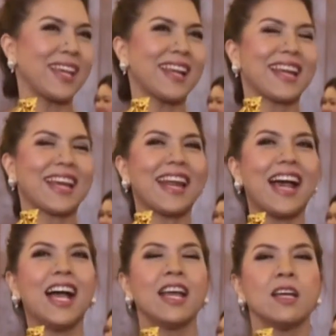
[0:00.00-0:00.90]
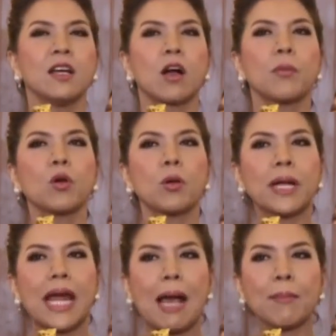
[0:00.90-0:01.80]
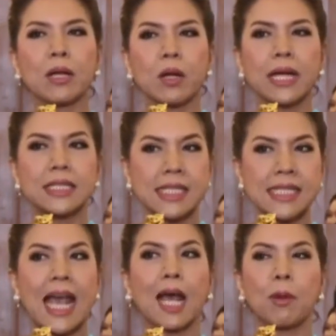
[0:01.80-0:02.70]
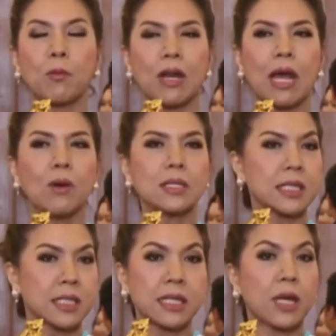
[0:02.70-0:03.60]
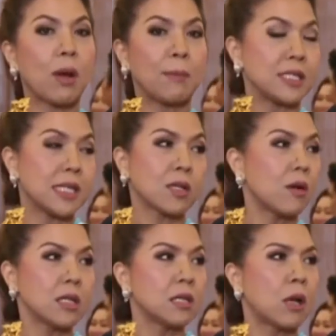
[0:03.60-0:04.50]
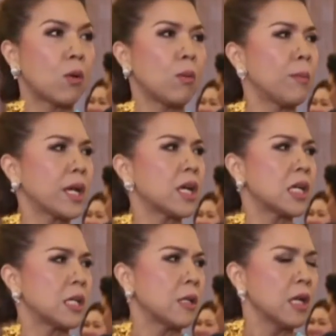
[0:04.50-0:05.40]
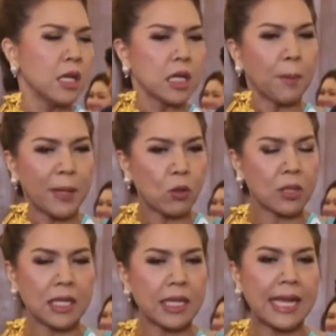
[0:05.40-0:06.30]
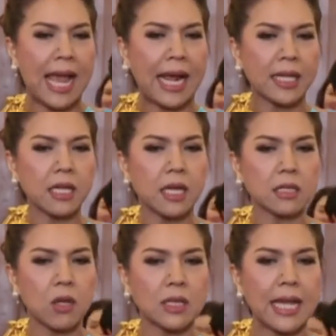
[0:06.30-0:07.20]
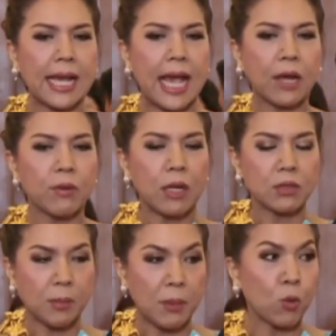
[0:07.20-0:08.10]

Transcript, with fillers: มีอะไรเงี้ยนะคะก็มีคนมาถามกันก็ได้ชี้แจงกันไปหมดแล้วว่าจริงในความเป็นจริงก็คือเราไม่เคยคือเป็นกฎกติกากันตั้งแต่ตอนแต่งงานว่าเราจะ